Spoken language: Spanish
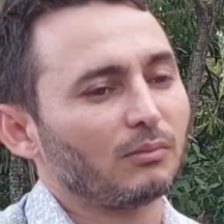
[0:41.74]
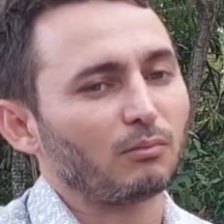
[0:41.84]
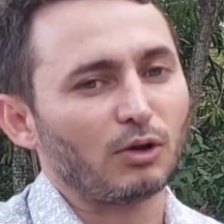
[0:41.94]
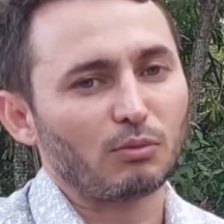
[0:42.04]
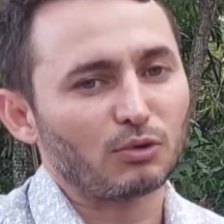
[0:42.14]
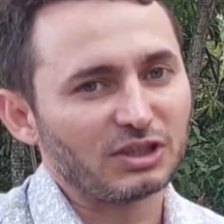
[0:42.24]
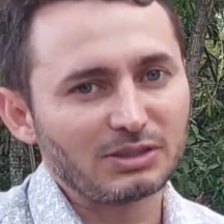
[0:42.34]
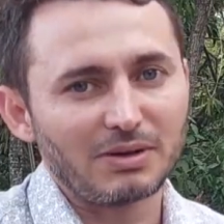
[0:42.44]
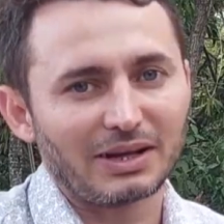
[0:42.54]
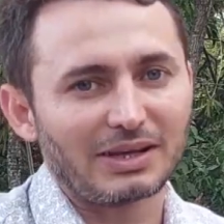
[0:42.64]
Bueno,
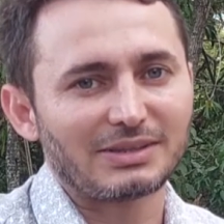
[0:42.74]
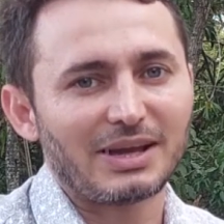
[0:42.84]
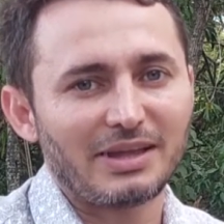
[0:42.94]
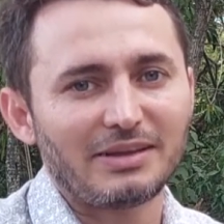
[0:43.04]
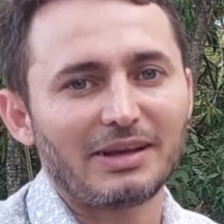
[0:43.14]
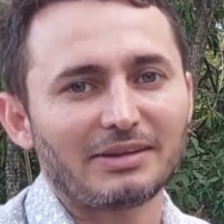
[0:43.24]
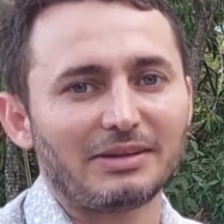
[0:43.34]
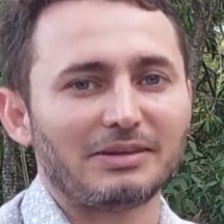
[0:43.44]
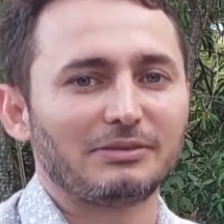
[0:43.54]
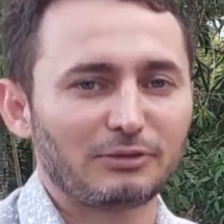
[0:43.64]
muchísimas gracias Edgar y
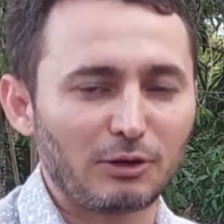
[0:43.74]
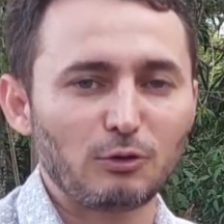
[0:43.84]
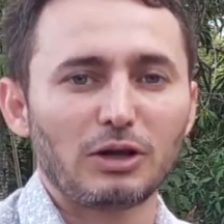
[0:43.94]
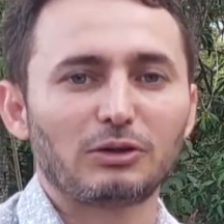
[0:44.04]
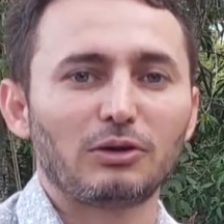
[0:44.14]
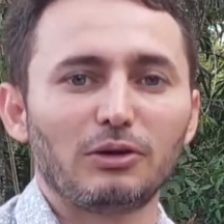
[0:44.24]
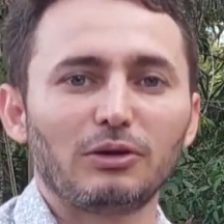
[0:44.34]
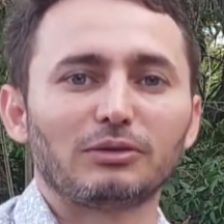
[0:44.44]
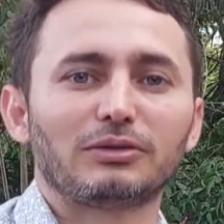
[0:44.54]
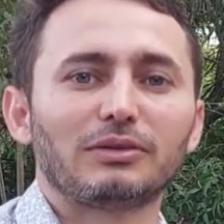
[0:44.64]
un saludo a
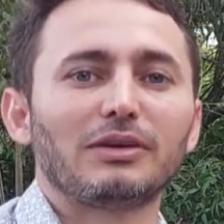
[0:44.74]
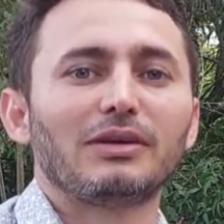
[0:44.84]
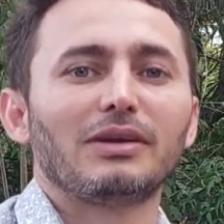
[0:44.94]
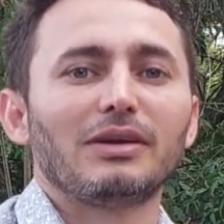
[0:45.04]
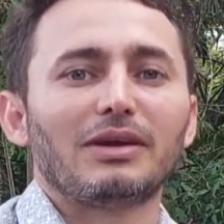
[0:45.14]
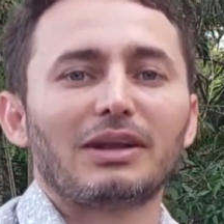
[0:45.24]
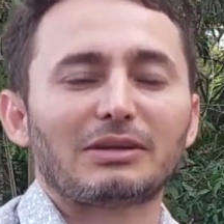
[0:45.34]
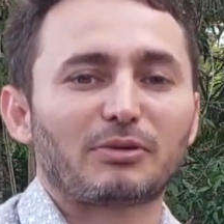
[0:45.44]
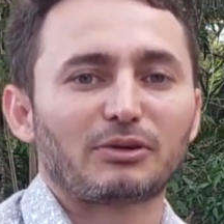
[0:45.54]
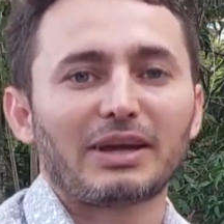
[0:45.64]
todos las
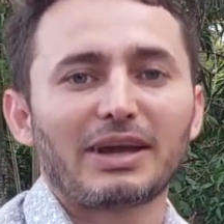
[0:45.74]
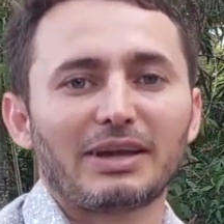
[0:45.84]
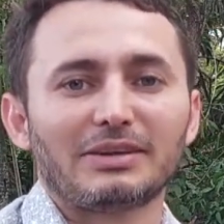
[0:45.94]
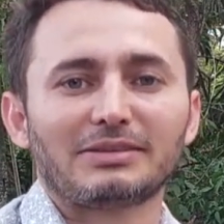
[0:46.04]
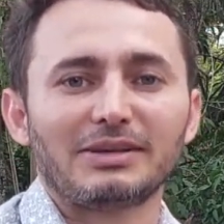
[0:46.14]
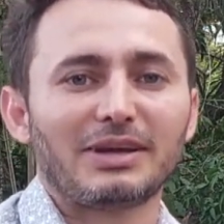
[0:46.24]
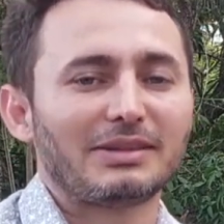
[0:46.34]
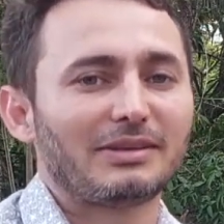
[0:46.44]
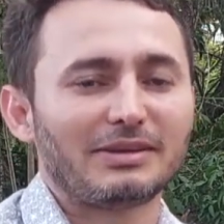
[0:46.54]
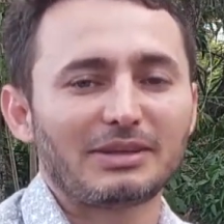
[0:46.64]
personas que
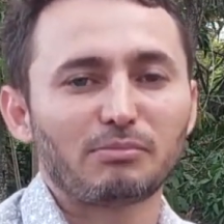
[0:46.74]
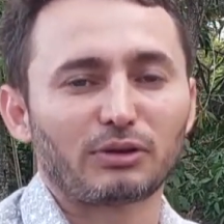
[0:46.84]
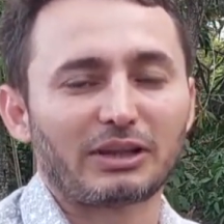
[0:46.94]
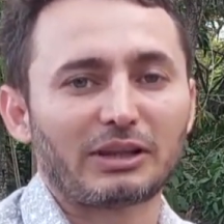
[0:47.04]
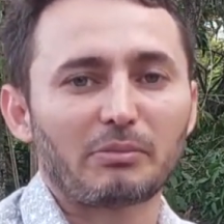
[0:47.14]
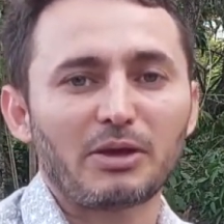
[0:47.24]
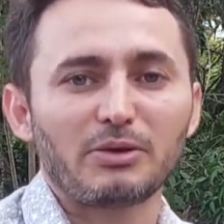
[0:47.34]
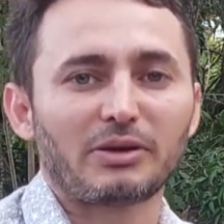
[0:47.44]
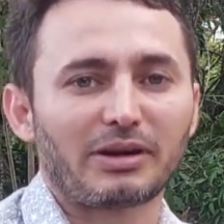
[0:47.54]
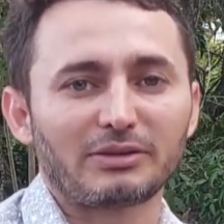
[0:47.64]
siguen este importante medio
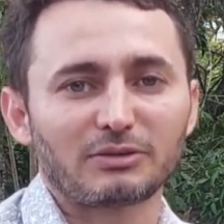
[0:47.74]
en redes